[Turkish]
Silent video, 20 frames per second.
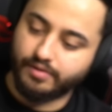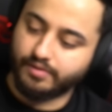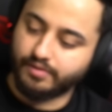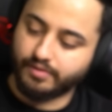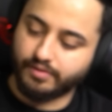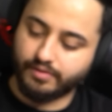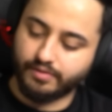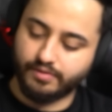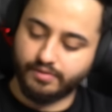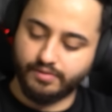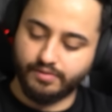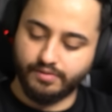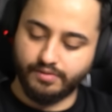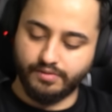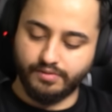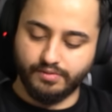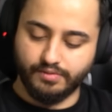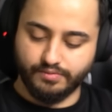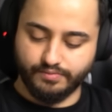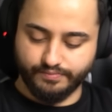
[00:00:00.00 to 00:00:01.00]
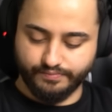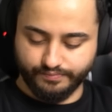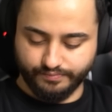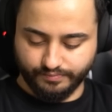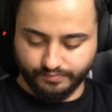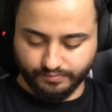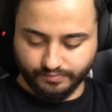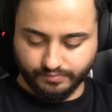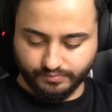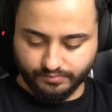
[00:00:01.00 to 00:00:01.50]
ne abi? Sağ
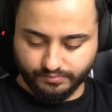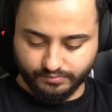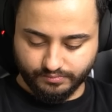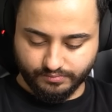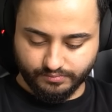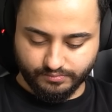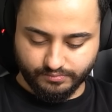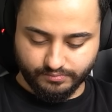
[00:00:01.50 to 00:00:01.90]
tarafı biraz